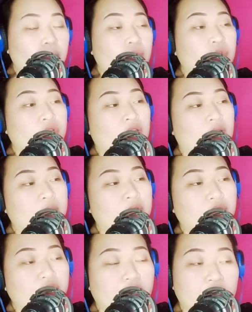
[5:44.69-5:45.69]
muna
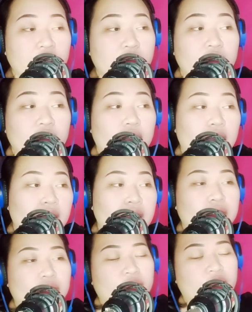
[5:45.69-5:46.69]
before anything
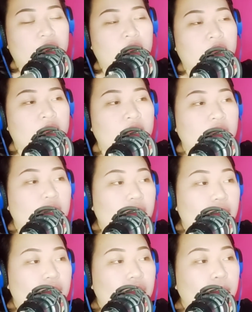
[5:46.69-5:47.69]
else, you know?
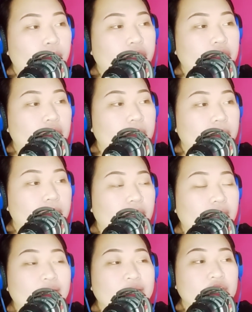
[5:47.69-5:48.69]
So, pwedeng
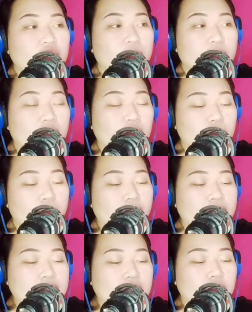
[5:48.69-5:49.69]
magaling siya,
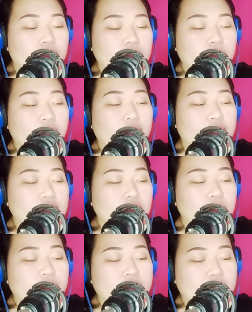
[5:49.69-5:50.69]
kumpara sa'yo, mas magaling
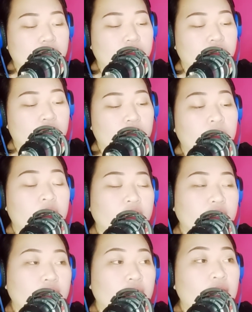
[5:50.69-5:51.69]
siya mag-save ng
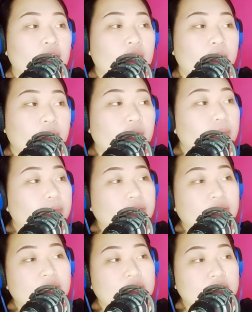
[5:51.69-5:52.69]
money. Pero
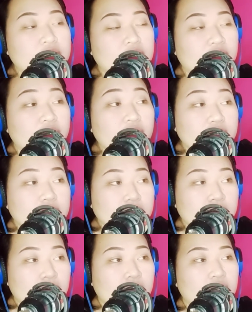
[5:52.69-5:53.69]
pagdating sa risk,
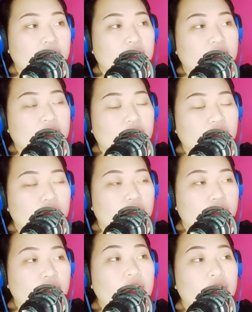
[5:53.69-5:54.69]
you
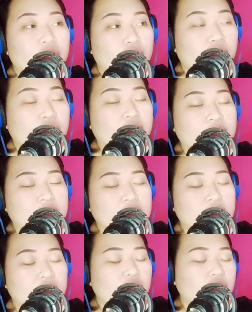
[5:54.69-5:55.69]
know, ikaw yon nasa
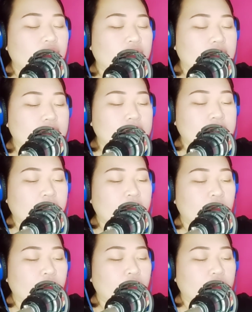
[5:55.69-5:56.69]
sa'yo yon nasa side
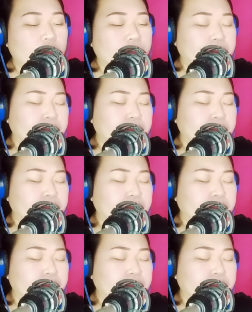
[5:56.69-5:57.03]
mo yon